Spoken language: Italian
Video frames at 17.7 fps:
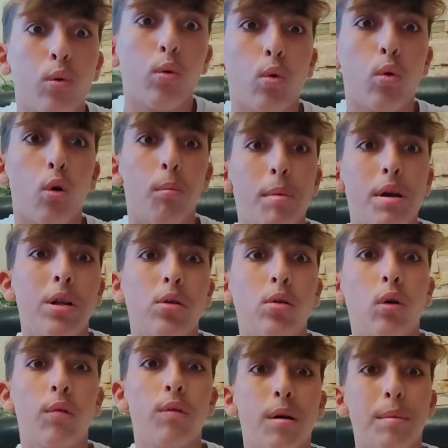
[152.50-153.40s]
con un
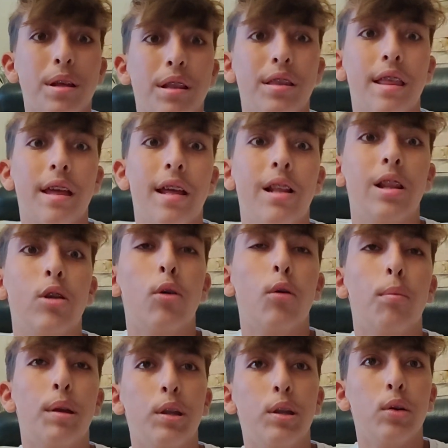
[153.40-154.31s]
commento, ovviamente le
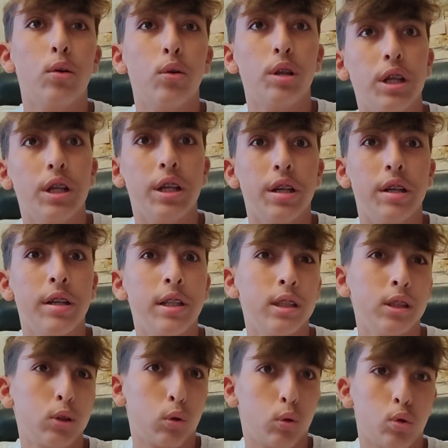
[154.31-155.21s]
opinioni
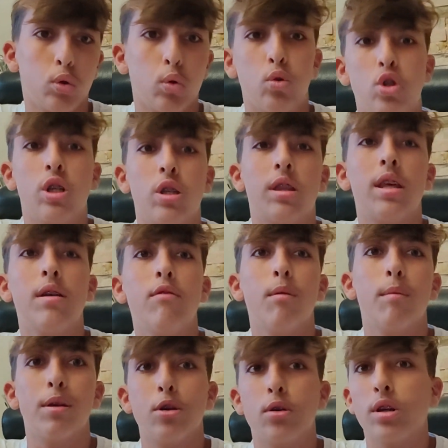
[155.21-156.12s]
sono
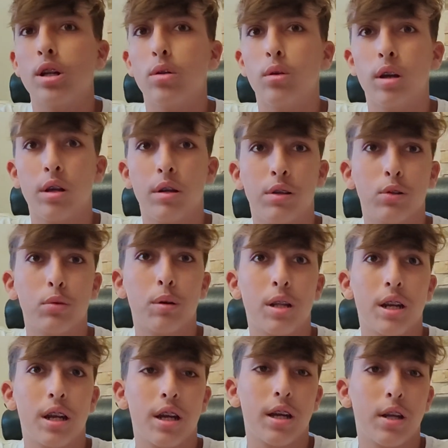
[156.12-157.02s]
soggettive, ma io credo che,
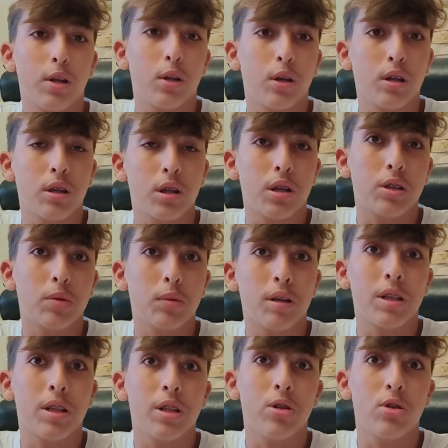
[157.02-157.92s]
squadra, che, che tre
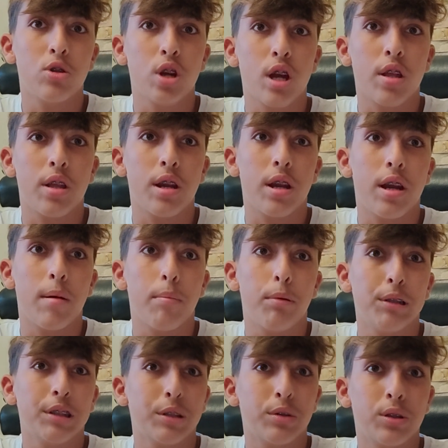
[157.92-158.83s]
squadre del genere
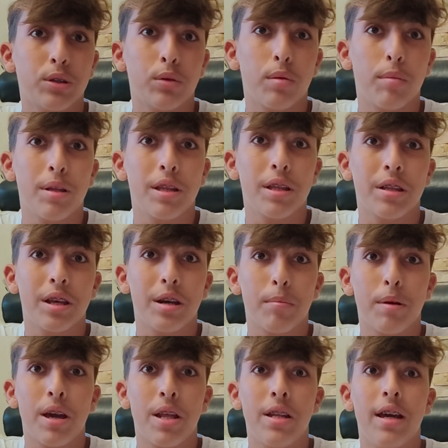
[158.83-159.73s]
possano sicuramente
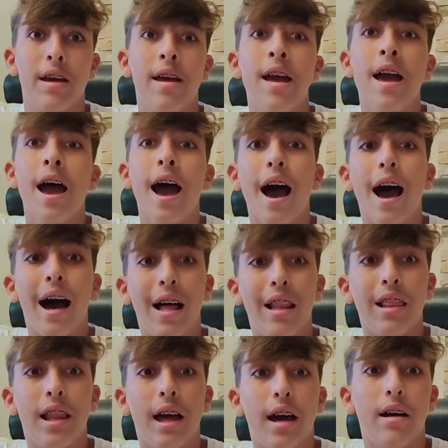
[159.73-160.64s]
andare bene
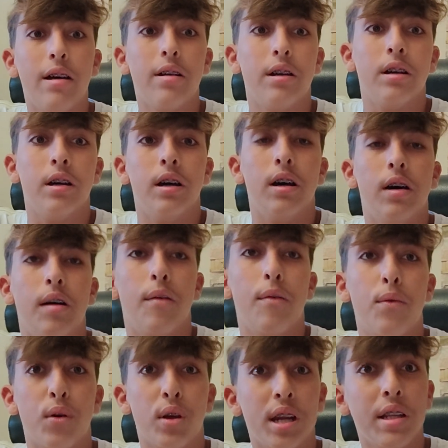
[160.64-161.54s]
alla eh,
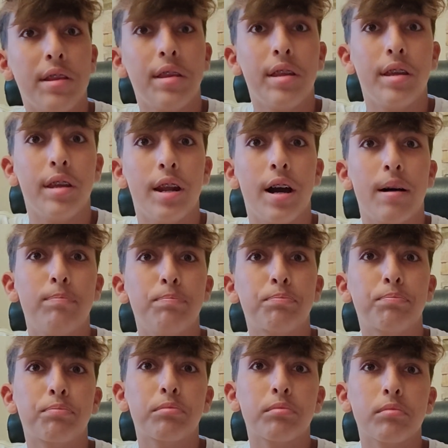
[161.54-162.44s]

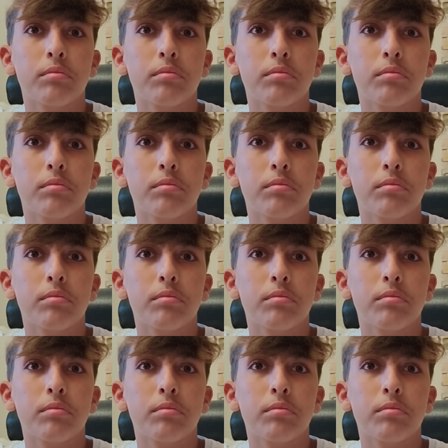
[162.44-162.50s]
Fiorentina